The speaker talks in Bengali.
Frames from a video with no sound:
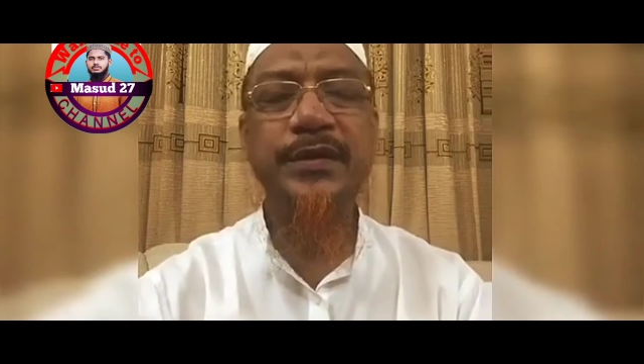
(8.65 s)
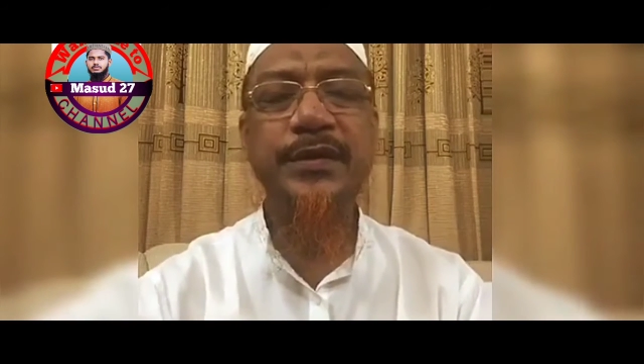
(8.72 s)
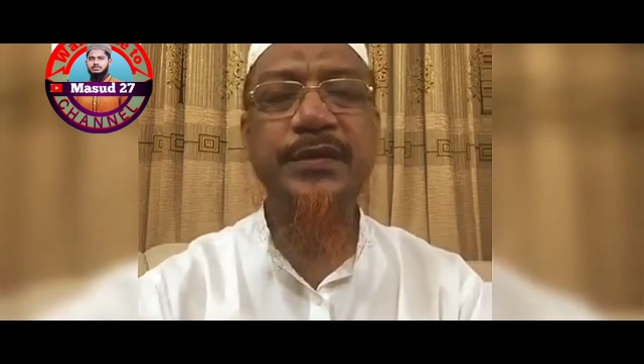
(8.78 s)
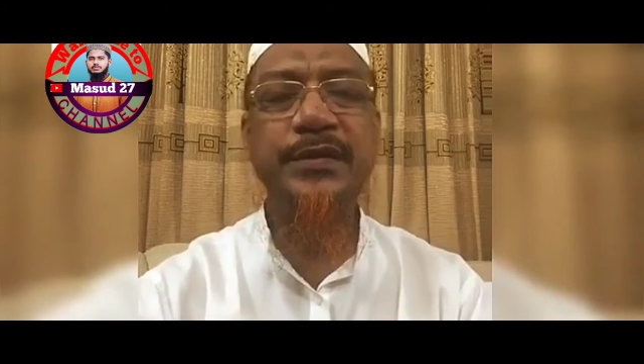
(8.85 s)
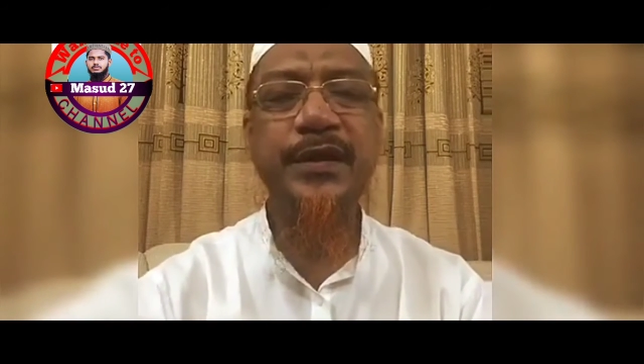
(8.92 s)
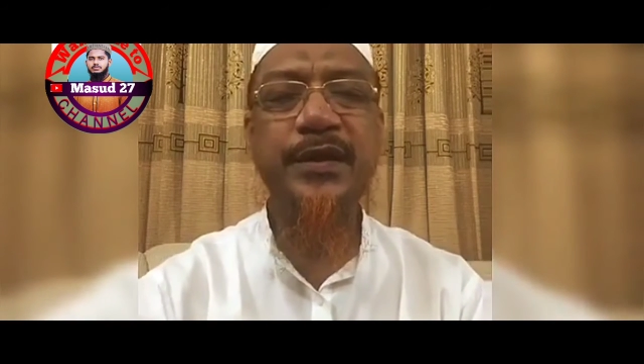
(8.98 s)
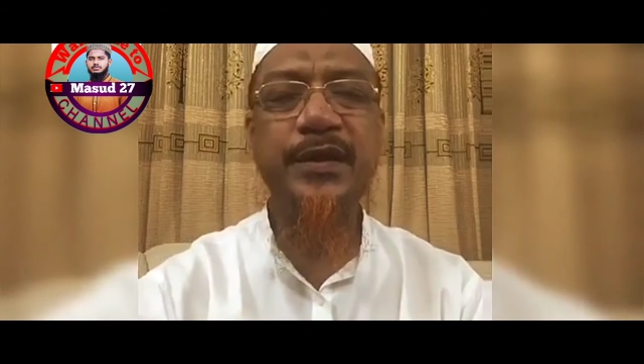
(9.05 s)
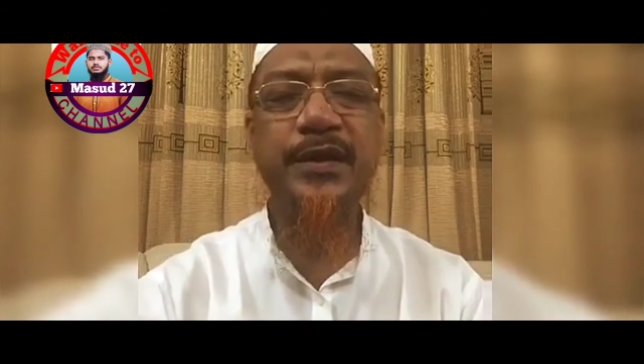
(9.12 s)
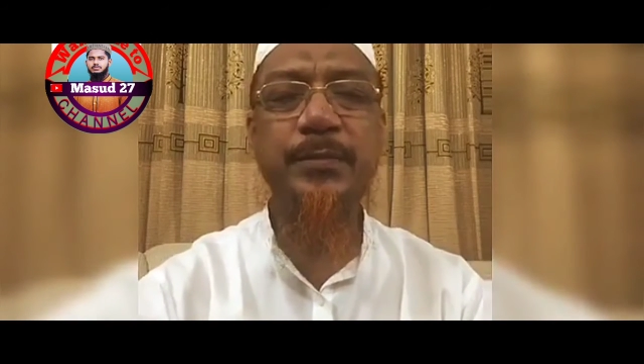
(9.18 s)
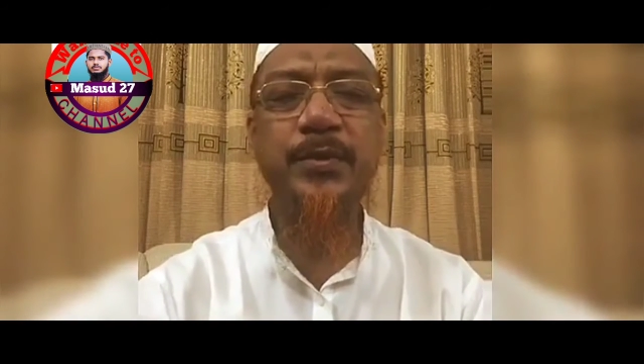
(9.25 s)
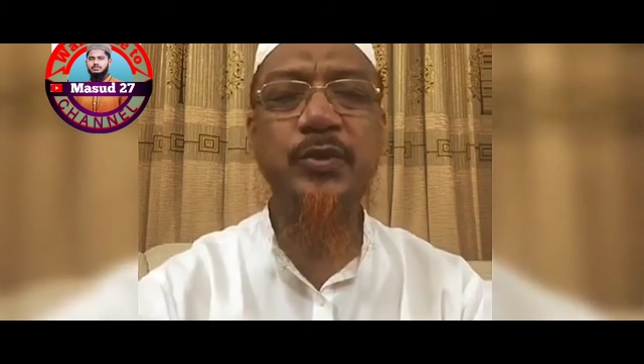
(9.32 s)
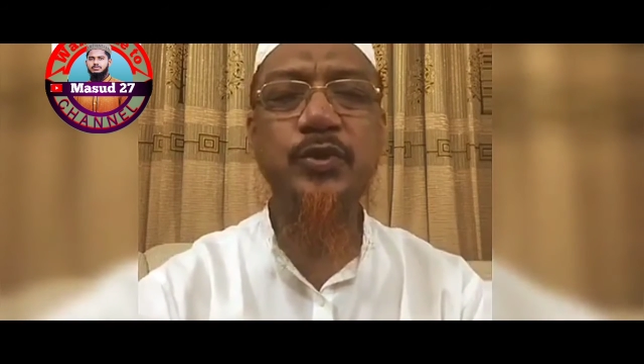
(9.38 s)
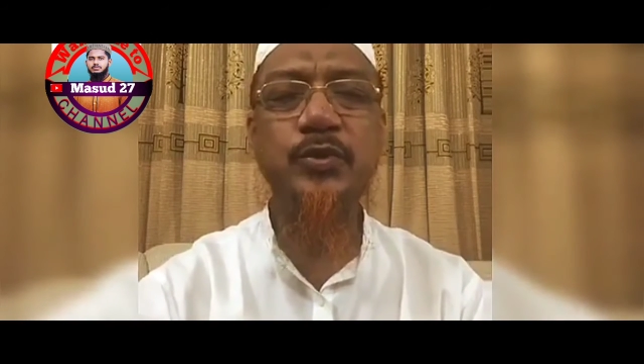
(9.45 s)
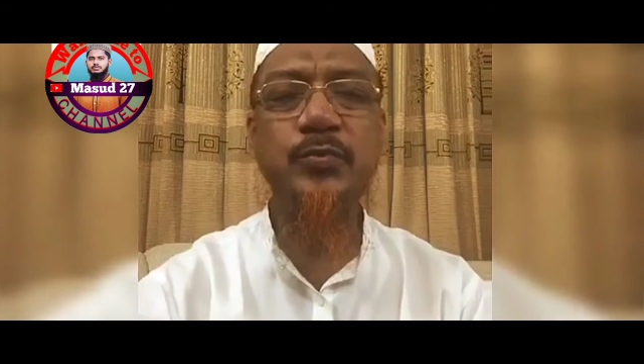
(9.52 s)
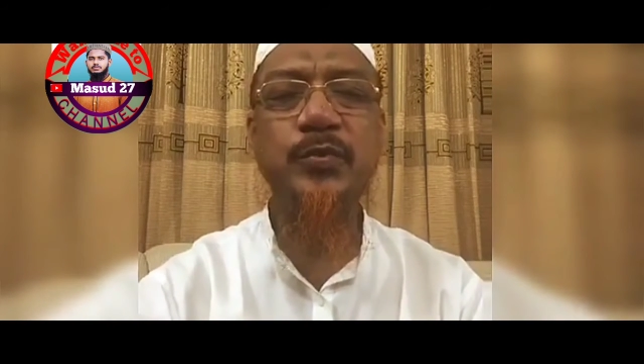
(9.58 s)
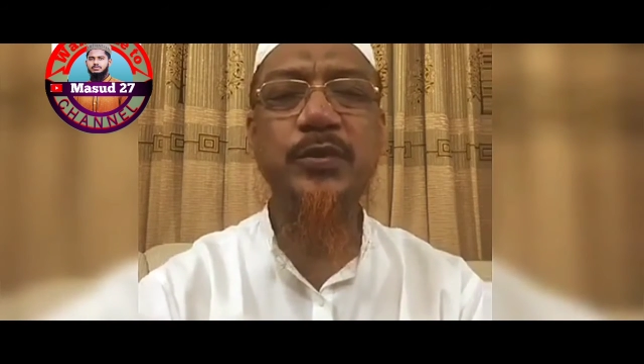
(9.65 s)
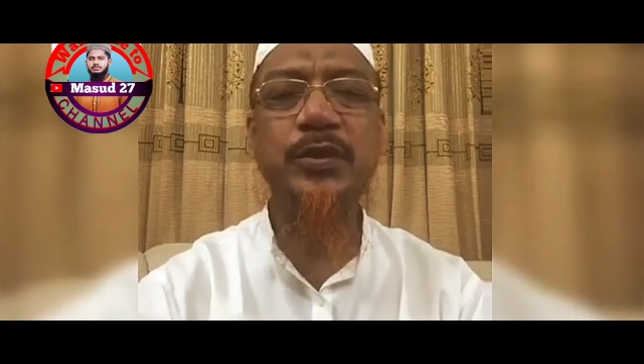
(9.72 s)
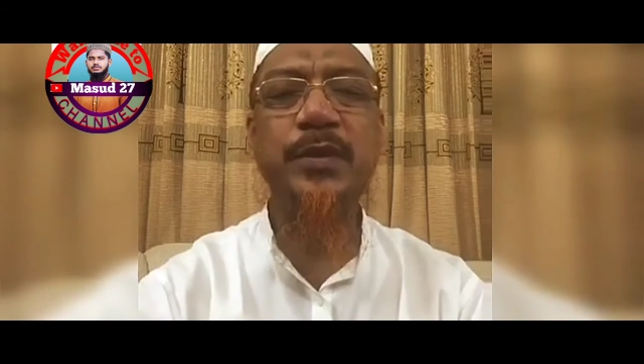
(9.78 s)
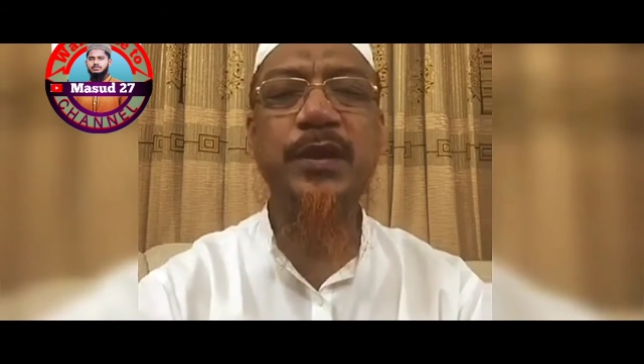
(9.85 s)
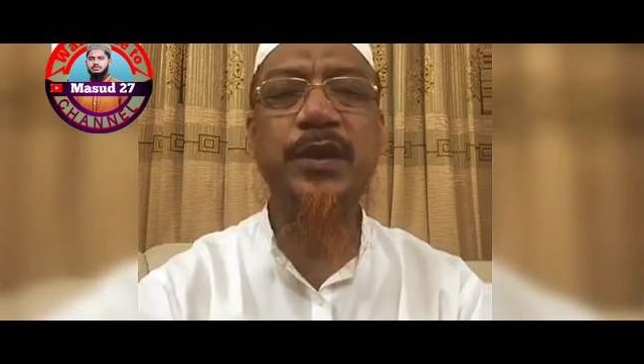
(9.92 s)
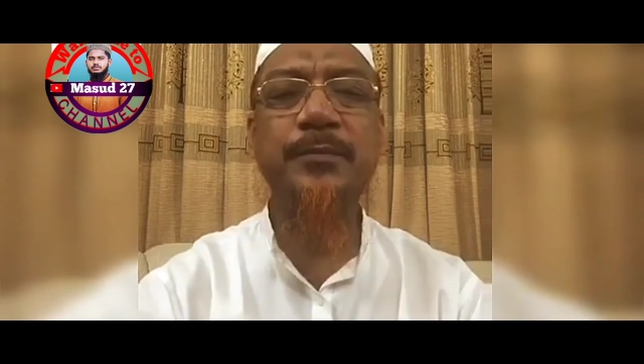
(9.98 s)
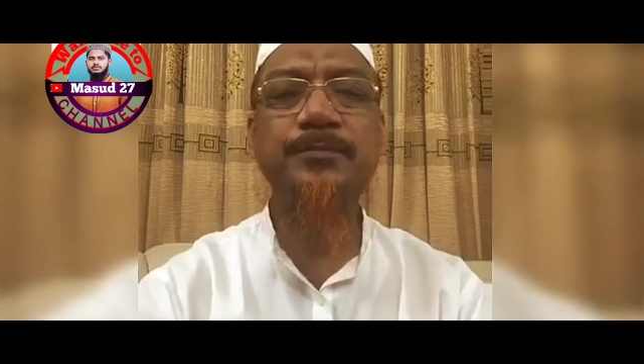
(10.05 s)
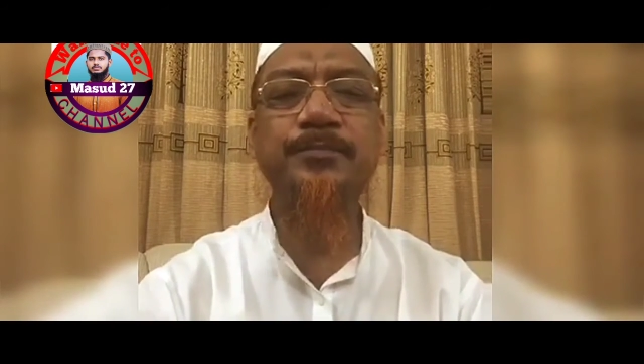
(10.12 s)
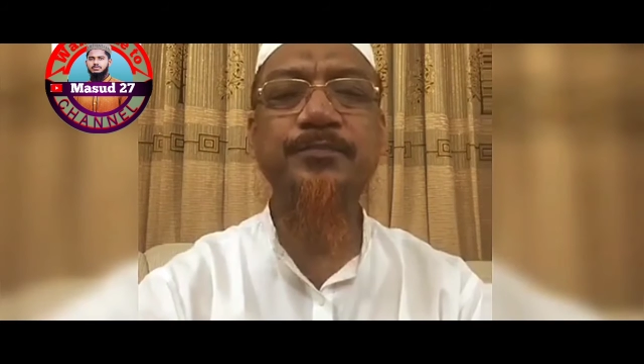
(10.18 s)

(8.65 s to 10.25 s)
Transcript: তিন তারিখ বৃহস্পতিবার